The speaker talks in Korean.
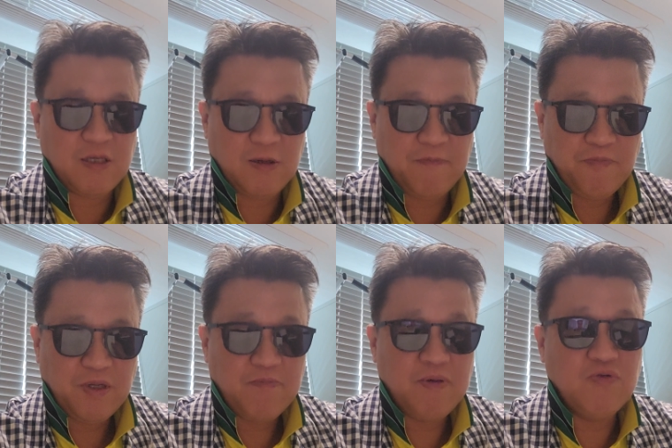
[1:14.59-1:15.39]
그래서
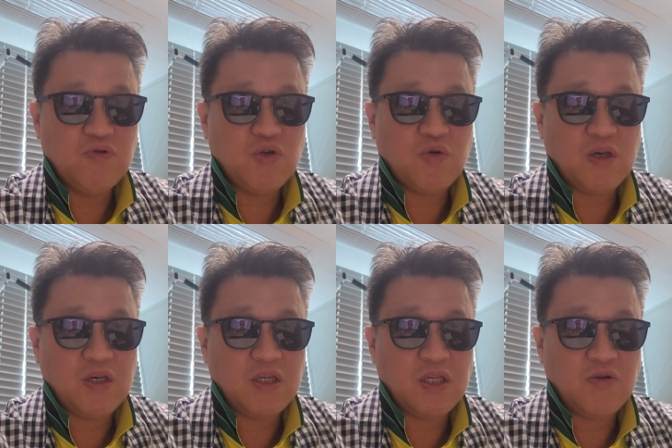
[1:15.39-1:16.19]
미국 쪽에
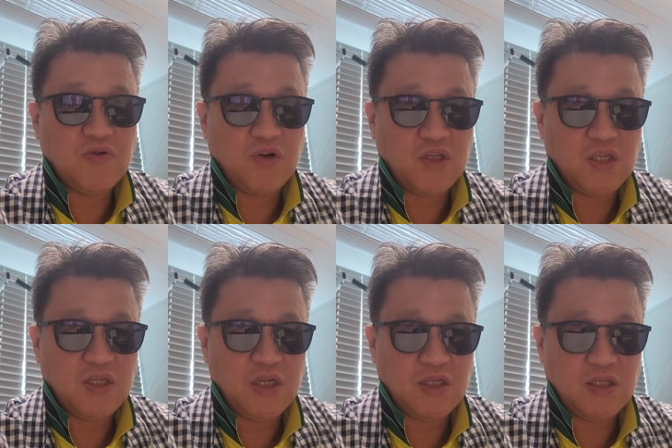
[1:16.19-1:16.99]
이게 새로
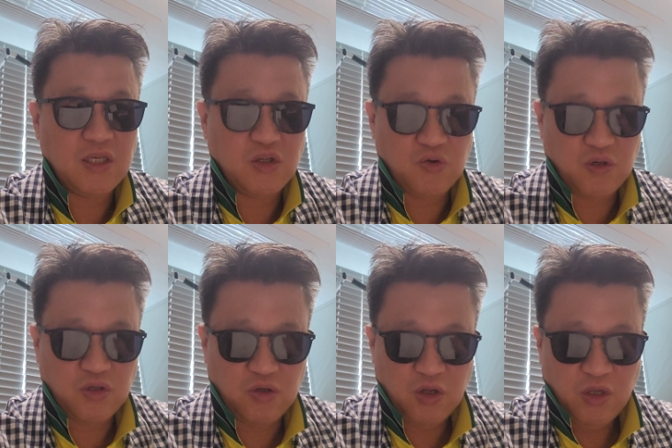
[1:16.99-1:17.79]
런칭을 했는데
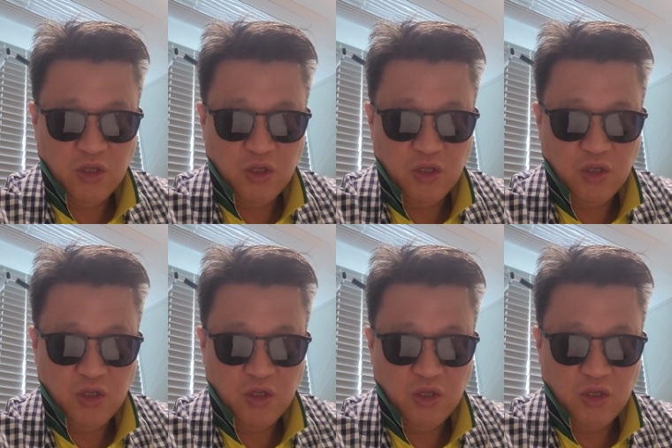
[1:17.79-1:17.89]
이쪽에서